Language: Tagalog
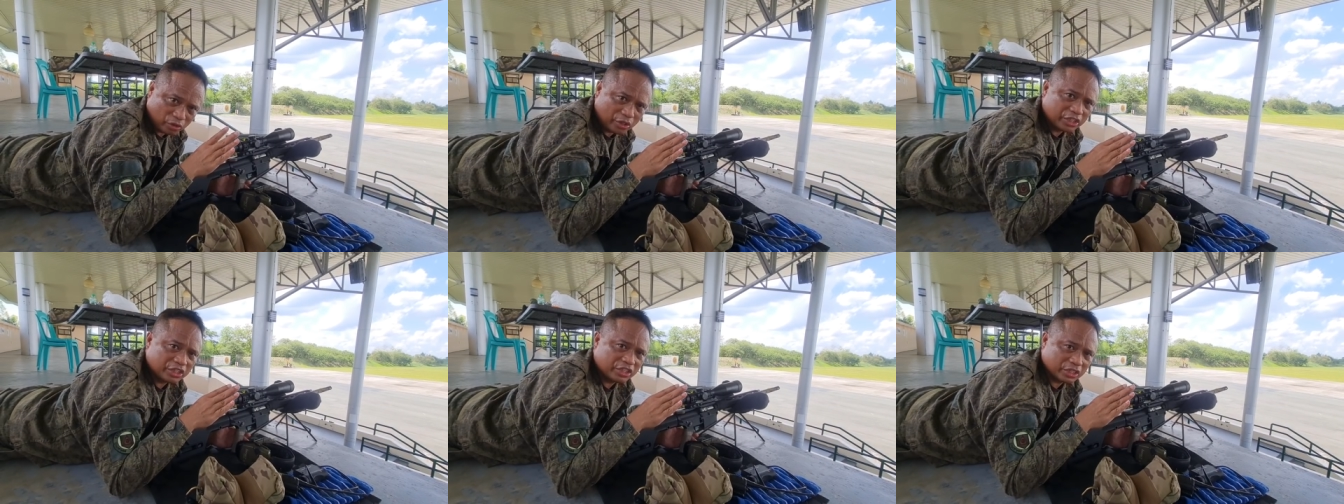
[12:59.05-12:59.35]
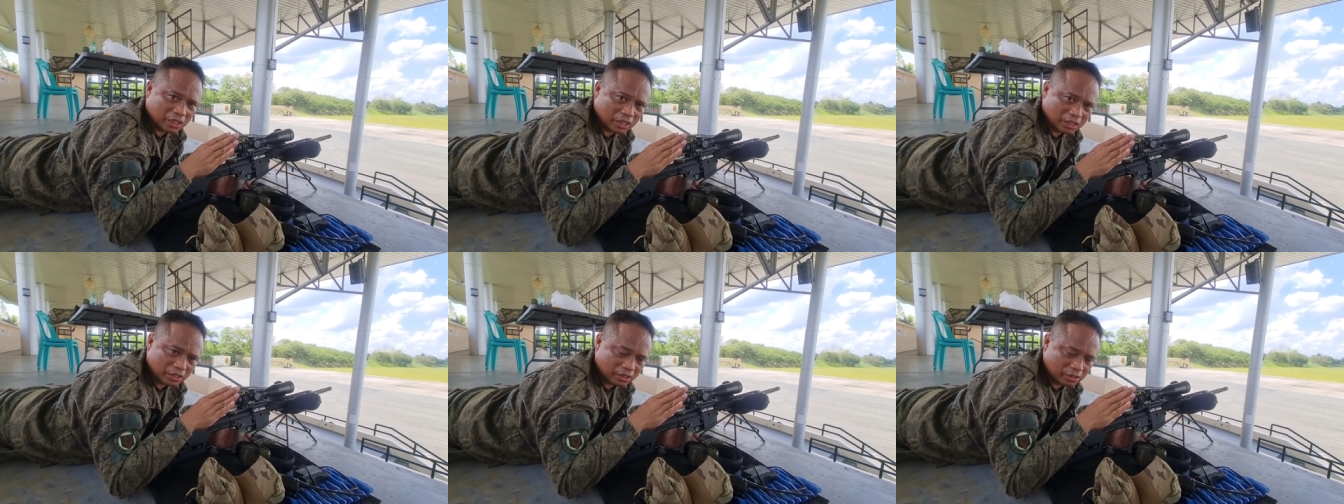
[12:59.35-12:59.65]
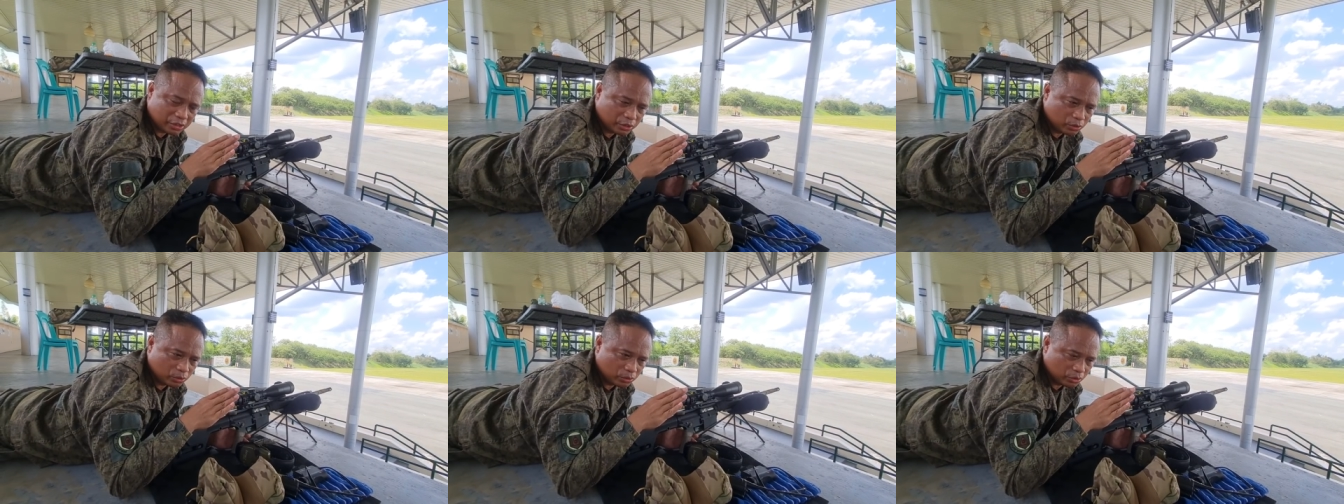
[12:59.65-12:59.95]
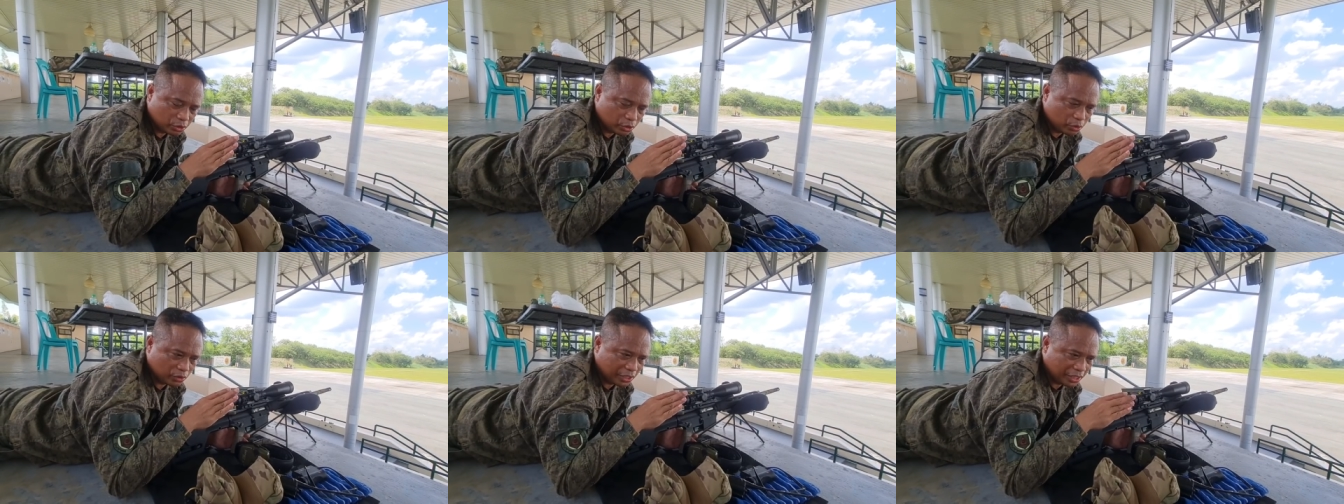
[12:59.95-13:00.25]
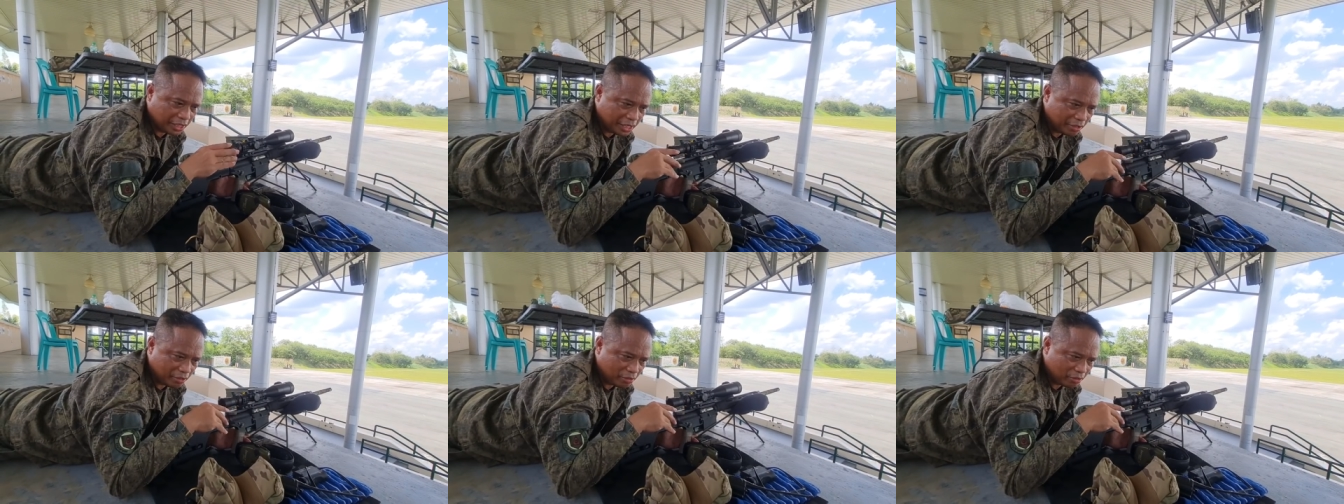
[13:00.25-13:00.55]
So it's a
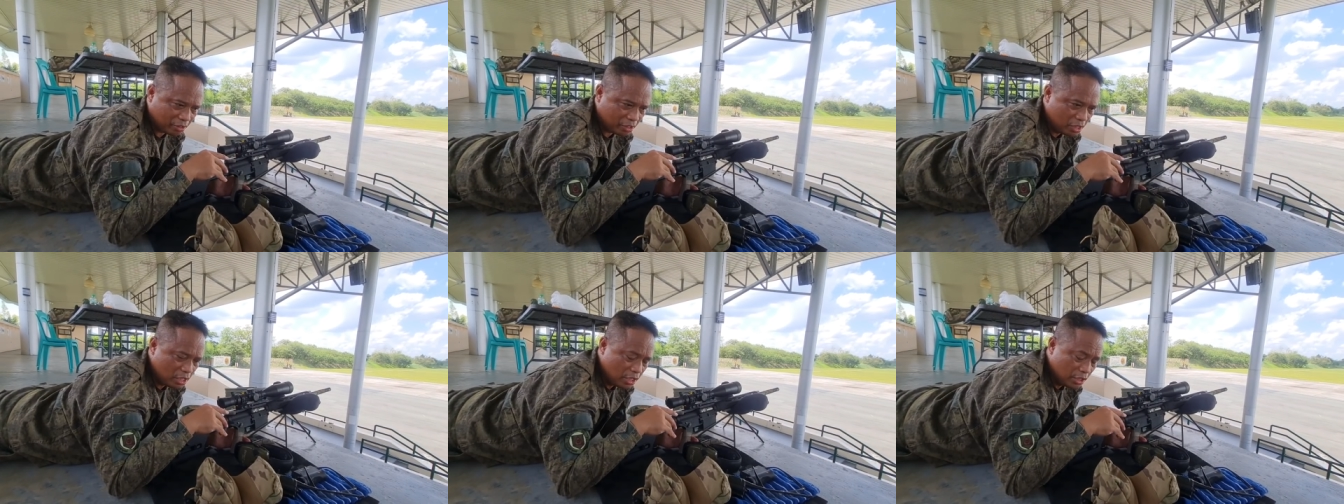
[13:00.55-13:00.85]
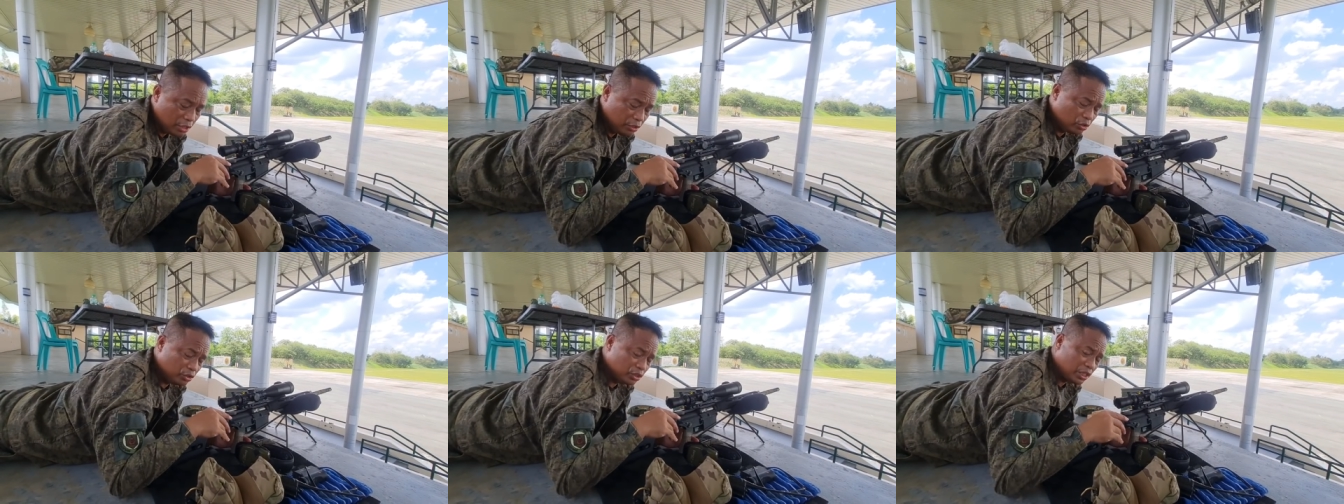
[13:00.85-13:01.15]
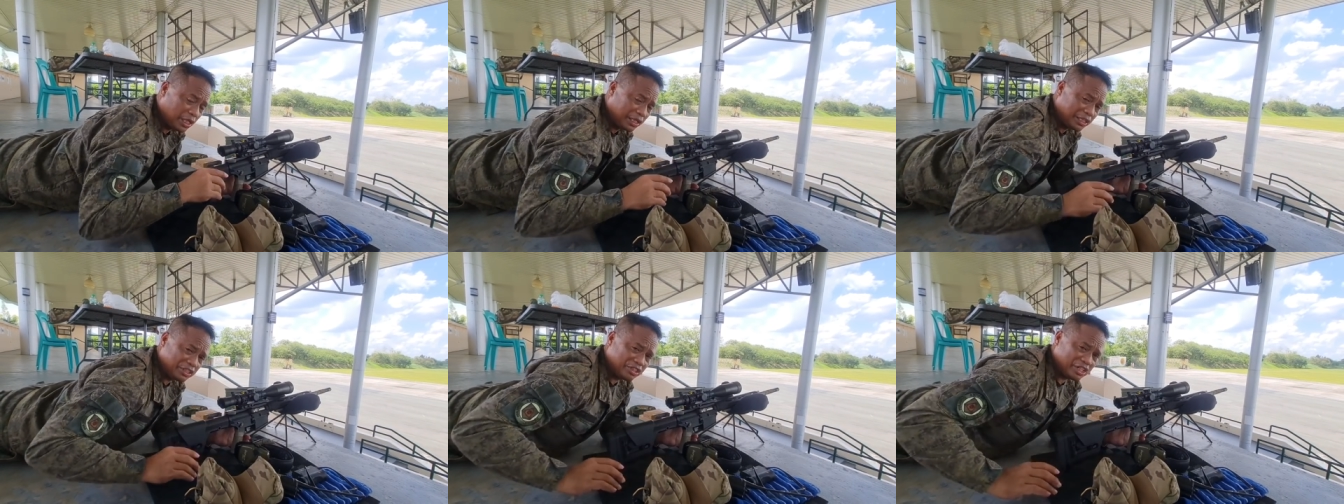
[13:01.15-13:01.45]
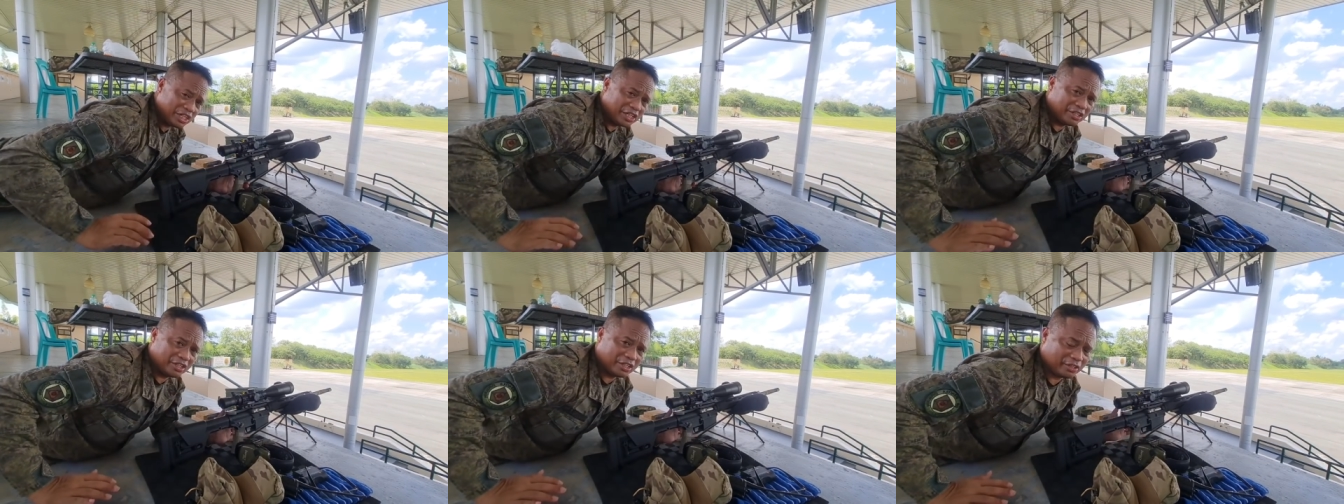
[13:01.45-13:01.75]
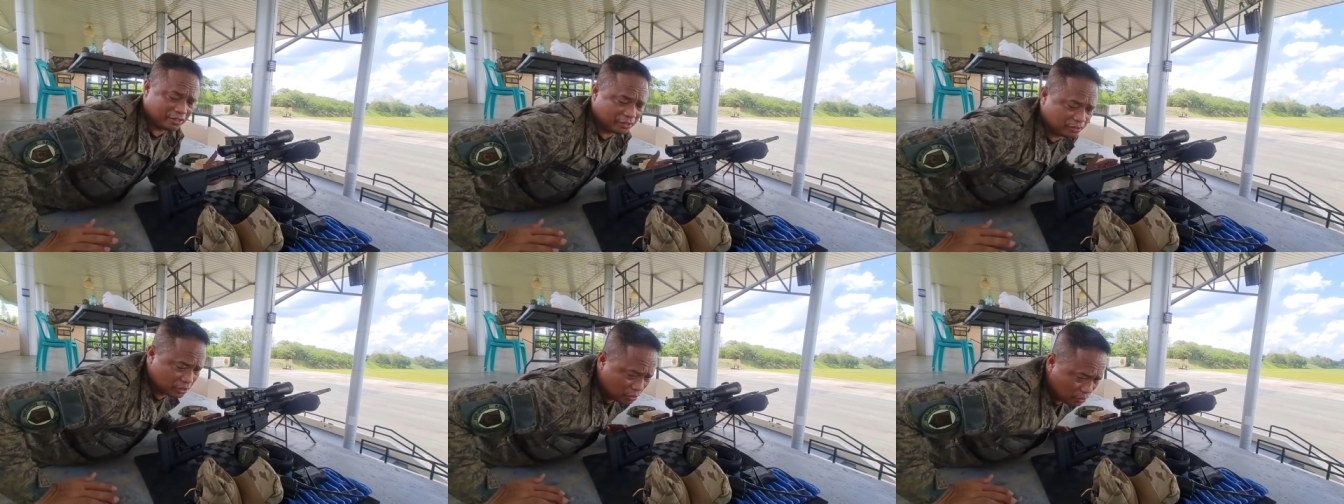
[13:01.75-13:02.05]
shooting error. Doon sa aking trigger
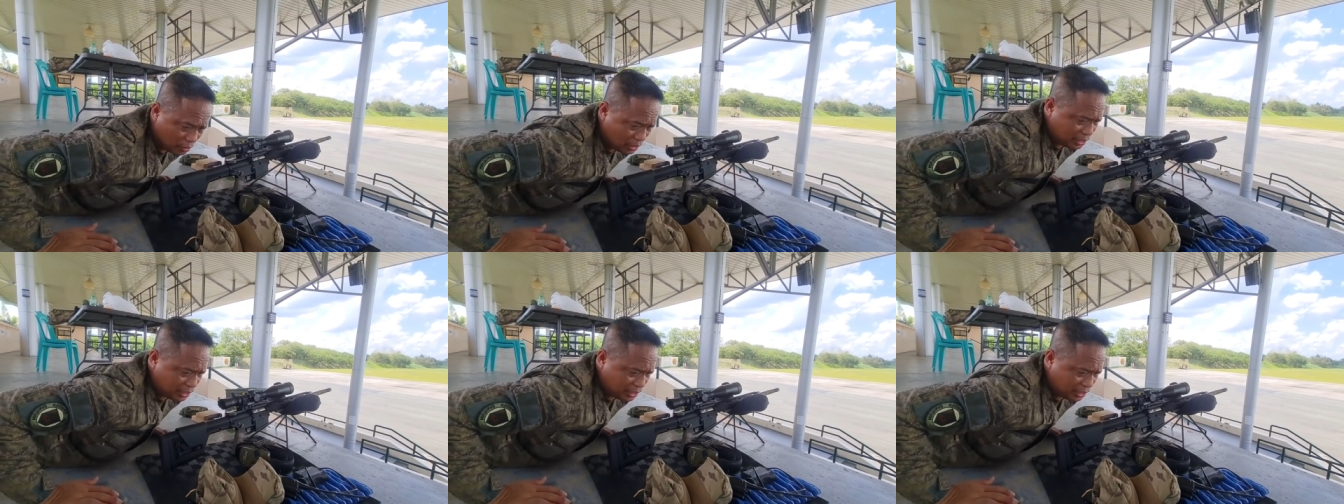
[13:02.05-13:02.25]
yan. So